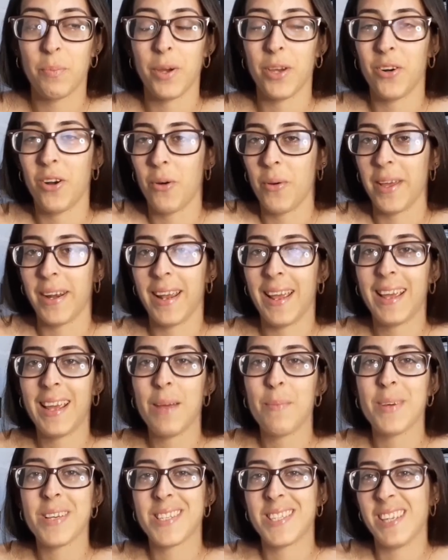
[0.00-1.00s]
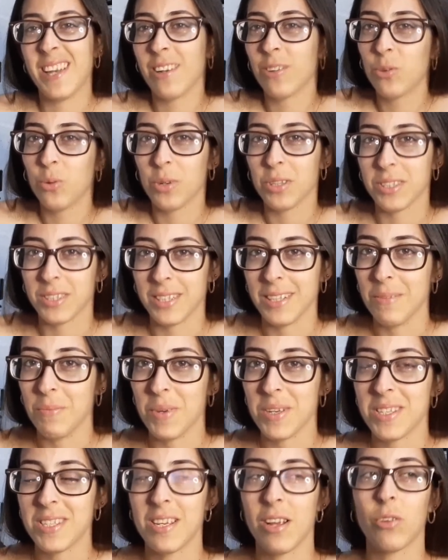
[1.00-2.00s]
pero a ver, es que me siento así,
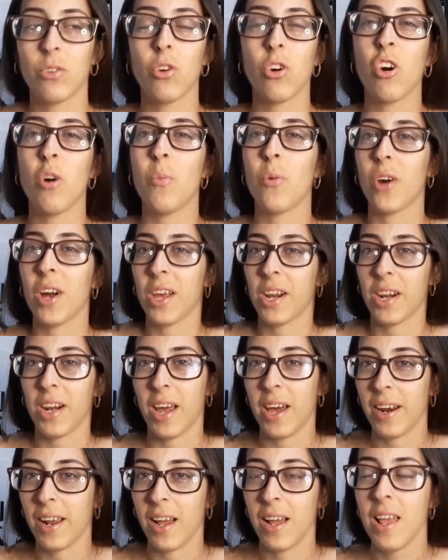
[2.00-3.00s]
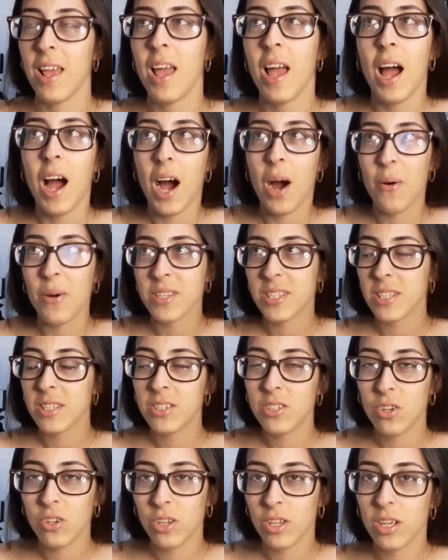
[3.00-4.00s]
me siento como que rara. A veces
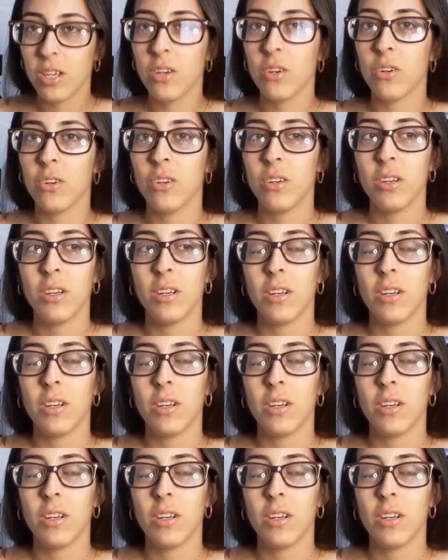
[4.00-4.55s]
yo digo,